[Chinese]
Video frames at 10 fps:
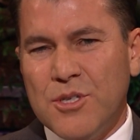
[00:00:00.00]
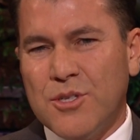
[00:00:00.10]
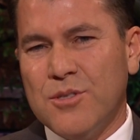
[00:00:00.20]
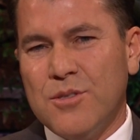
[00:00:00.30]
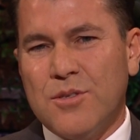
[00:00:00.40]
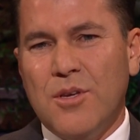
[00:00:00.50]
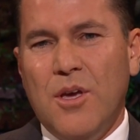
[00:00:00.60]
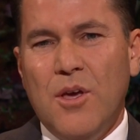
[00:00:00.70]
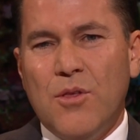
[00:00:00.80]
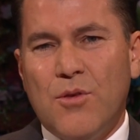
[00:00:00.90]
不过，
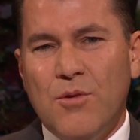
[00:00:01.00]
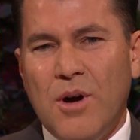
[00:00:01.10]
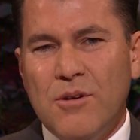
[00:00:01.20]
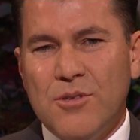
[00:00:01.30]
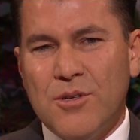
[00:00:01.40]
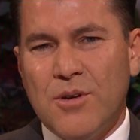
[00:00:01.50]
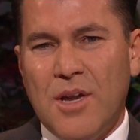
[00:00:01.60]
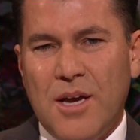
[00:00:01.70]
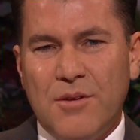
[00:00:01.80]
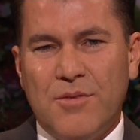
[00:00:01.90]
你人生
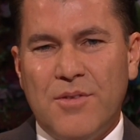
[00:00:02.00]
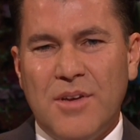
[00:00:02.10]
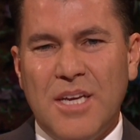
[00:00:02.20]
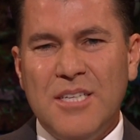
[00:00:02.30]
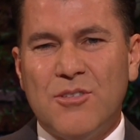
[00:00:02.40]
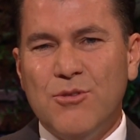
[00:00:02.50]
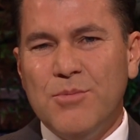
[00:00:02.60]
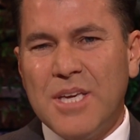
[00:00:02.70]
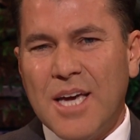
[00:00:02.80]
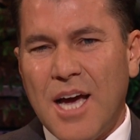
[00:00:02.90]
至关重要的
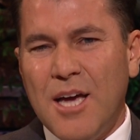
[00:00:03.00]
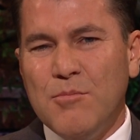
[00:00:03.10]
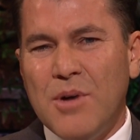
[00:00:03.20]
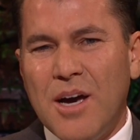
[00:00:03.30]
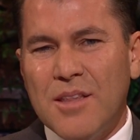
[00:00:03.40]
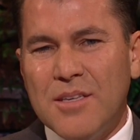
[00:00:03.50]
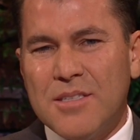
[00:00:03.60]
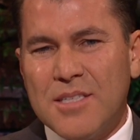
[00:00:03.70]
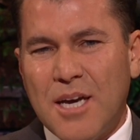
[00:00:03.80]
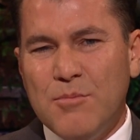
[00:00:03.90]
其中一项使命，